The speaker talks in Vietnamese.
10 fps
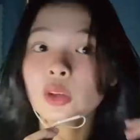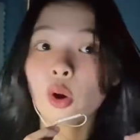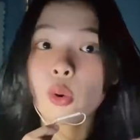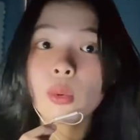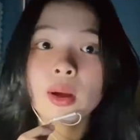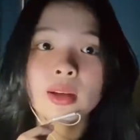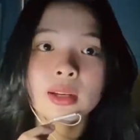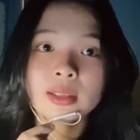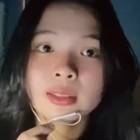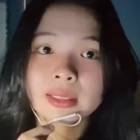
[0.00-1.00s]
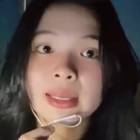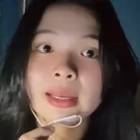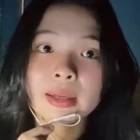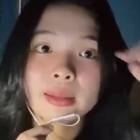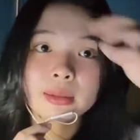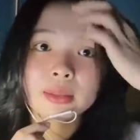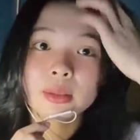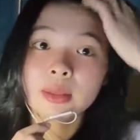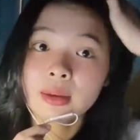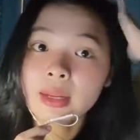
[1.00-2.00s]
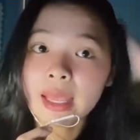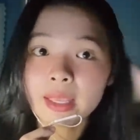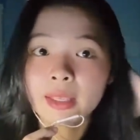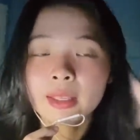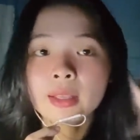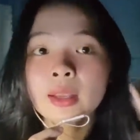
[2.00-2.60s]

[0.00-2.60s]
cổ á người ta tự tử ở đây